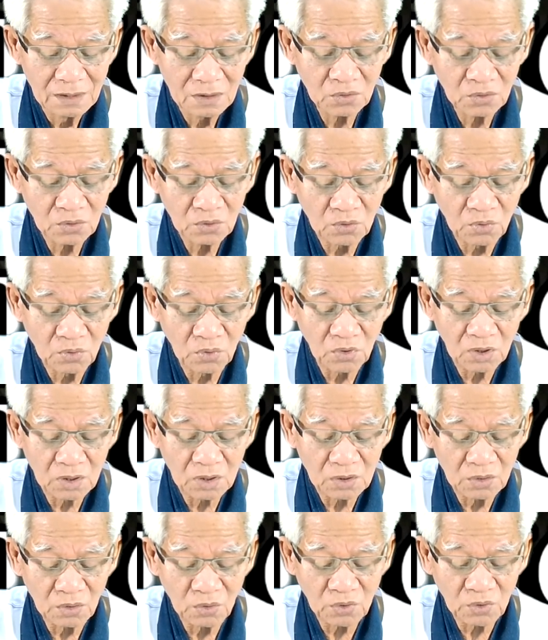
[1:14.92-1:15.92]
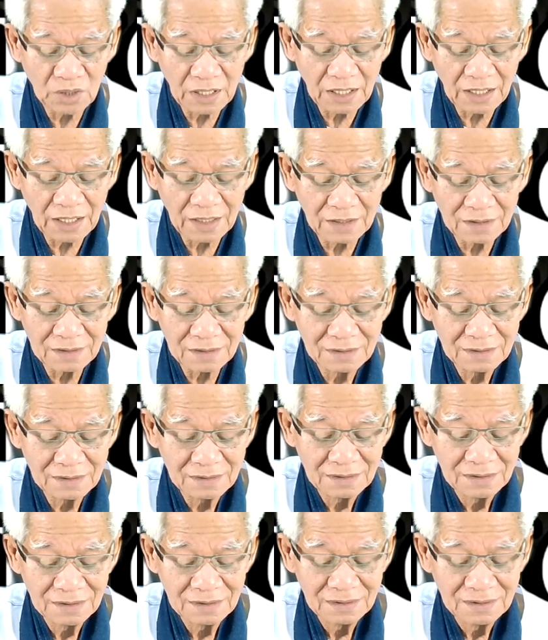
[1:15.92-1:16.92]
ลูกห่วงลูกหลาน
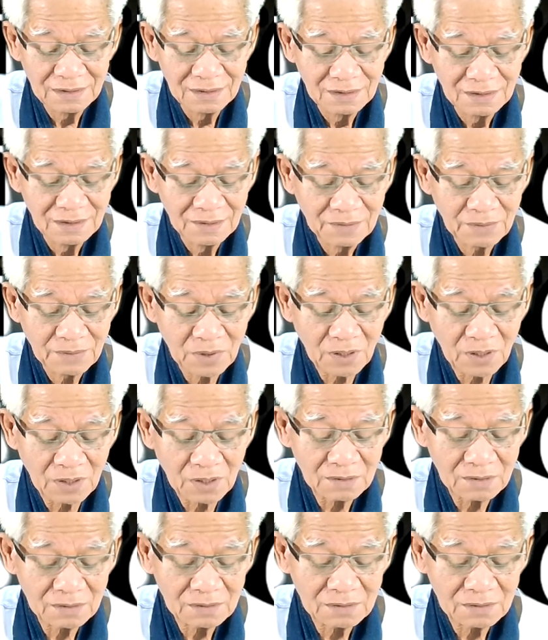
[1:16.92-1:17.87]
เพราะ